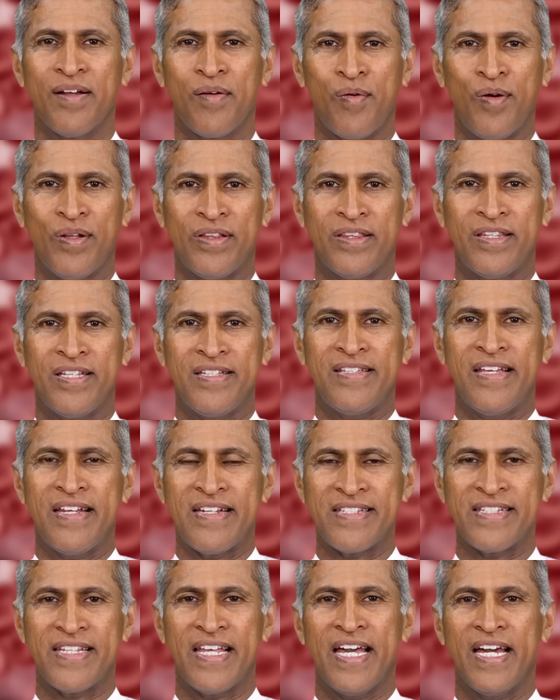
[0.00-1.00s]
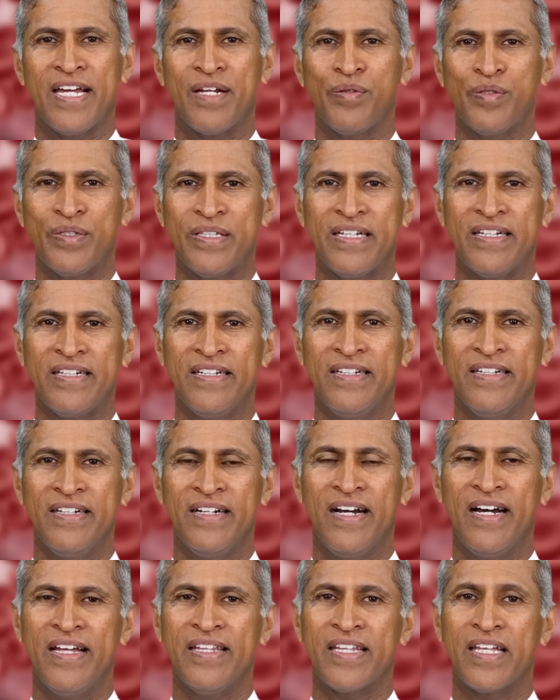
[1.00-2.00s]
కొత్త సెల్స్ తయారవుతాయి
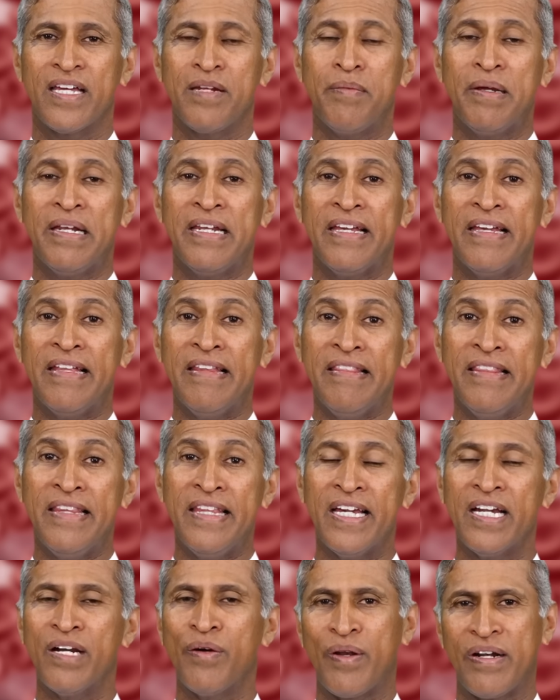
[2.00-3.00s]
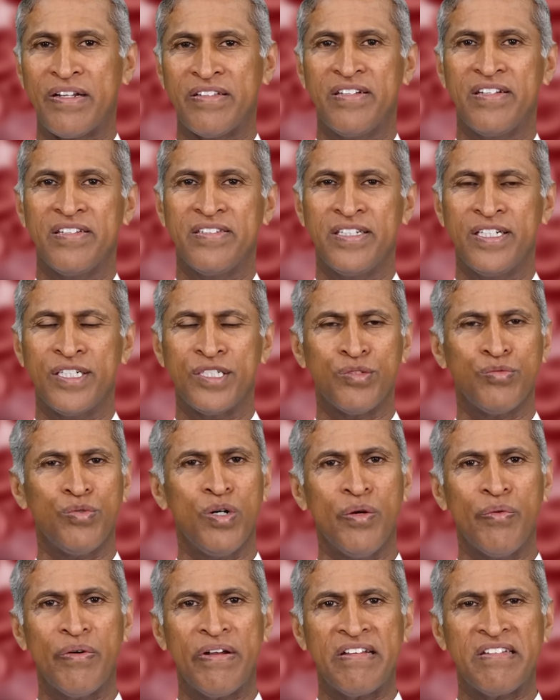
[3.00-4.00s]
అందుకని మళ్ళీ హెల్దీగా వర్క్ చేస్తాయి ఇటు
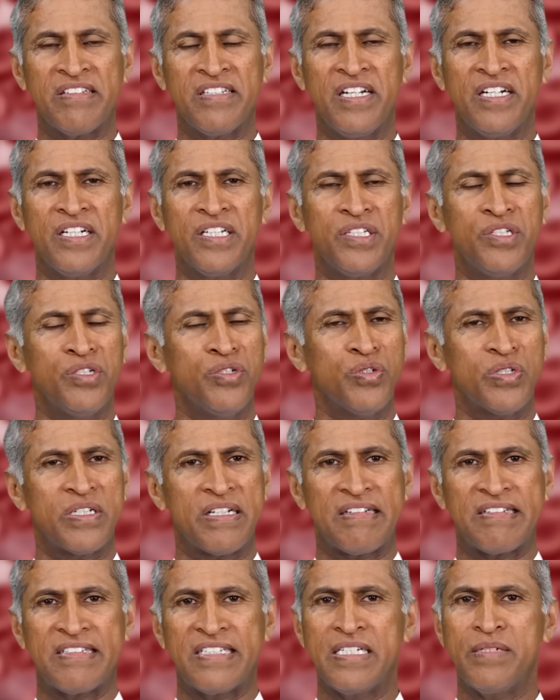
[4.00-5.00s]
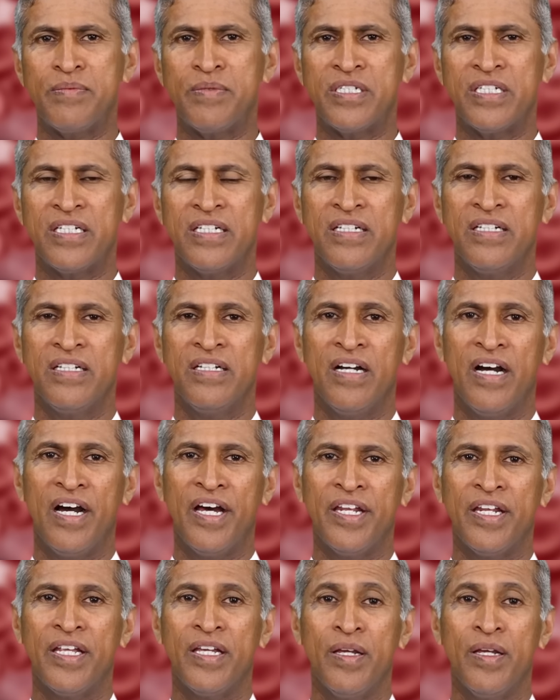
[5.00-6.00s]
ఓవరీస్ ఏంటి యూట్రస్ ఏంటి అన్ని